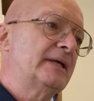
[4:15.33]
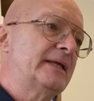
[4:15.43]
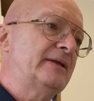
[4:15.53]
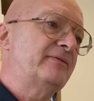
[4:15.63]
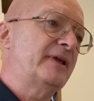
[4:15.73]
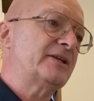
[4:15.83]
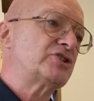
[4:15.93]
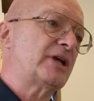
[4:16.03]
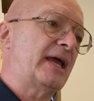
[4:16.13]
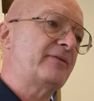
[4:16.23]

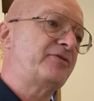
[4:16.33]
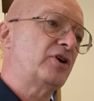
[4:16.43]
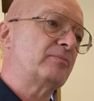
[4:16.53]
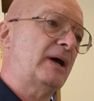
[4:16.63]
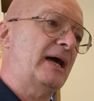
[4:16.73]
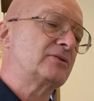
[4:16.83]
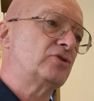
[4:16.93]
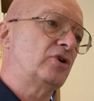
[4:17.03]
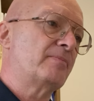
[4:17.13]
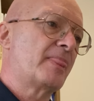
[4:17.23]
invece è
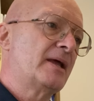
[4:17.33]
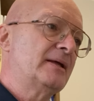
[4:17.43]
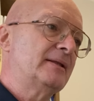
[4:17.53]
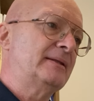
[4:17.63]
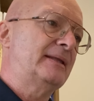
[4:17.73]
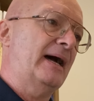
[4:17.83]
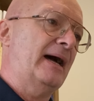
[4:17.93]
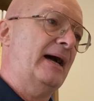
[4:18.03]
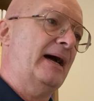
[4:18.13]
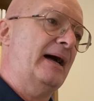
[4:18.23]
formato
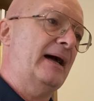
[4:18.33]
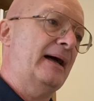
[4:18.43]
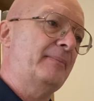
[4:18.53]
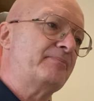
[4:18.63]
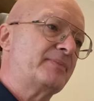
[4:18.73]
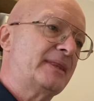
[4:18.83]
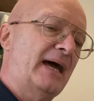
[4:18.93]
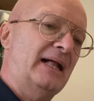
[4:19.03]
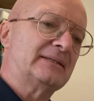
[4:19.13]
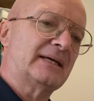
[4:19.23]
da,
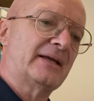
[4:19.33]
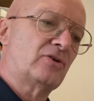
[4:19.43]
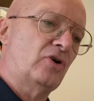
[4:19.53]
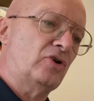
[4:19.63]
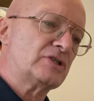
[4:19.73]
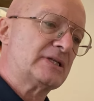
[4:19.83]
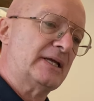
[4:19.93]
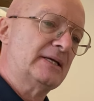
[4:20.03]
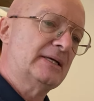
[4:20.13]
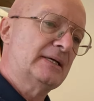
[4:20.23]
da altre
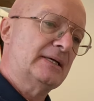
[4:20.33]
cose,